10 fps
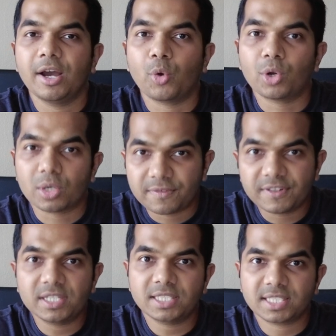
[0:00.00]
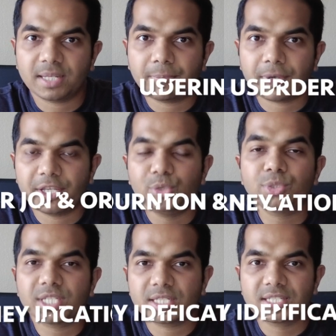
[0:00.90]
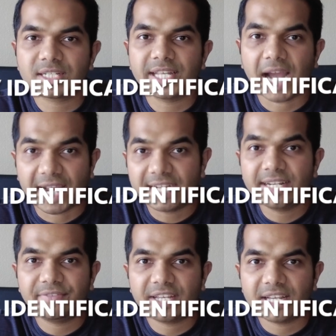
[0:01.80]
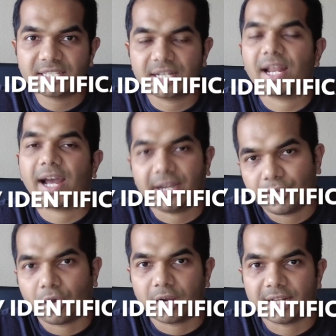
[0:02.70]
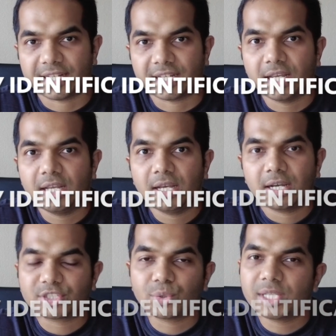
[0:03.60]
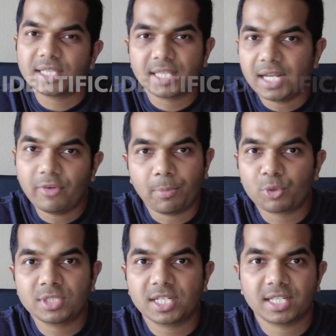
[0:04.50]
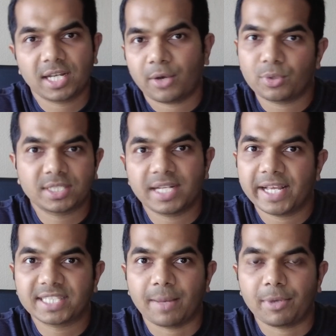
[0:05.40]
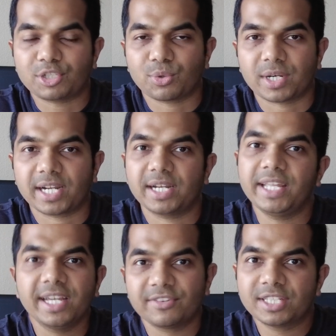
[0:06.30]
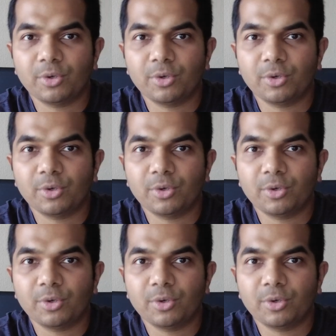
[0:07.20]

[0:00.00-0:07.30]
உங்களோட ஃபர்ஸ்ட் ஸ்டெப் யூசர் ஜேர்னி ஐடென்டிஃபிகேஷன் அண்ட் ஆர்டரிங் ஸோ இதை தெளிவாக புரிஞ்சுக்கிறதுக்கு நான் ஒரு சின்ன எக்ஸாம்பிள் சொல்கிறேன் நீங்கள் வந்து